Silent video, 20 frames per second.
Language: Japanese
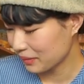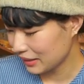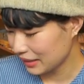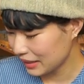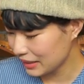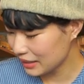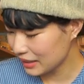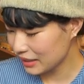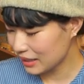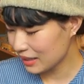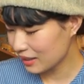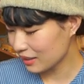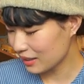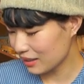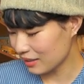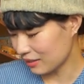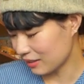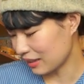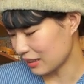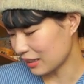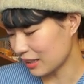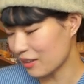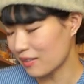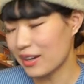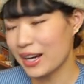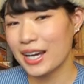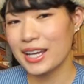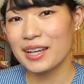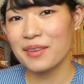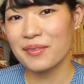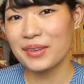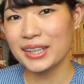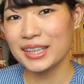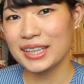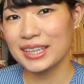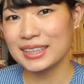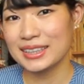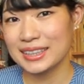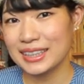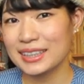気になってる方は早め
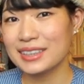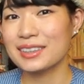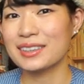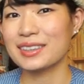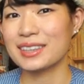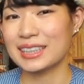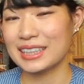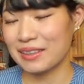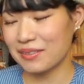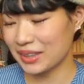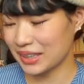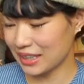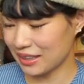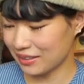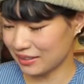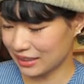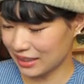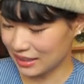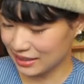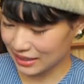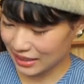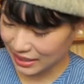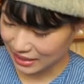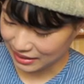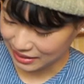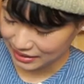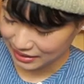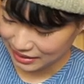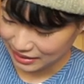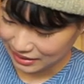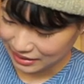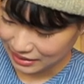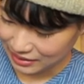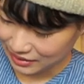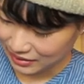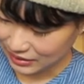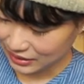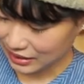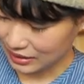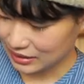にチェックしてみてください
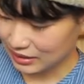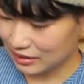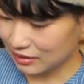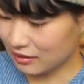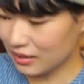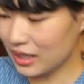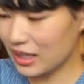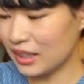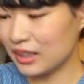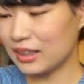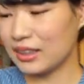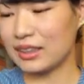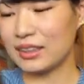私は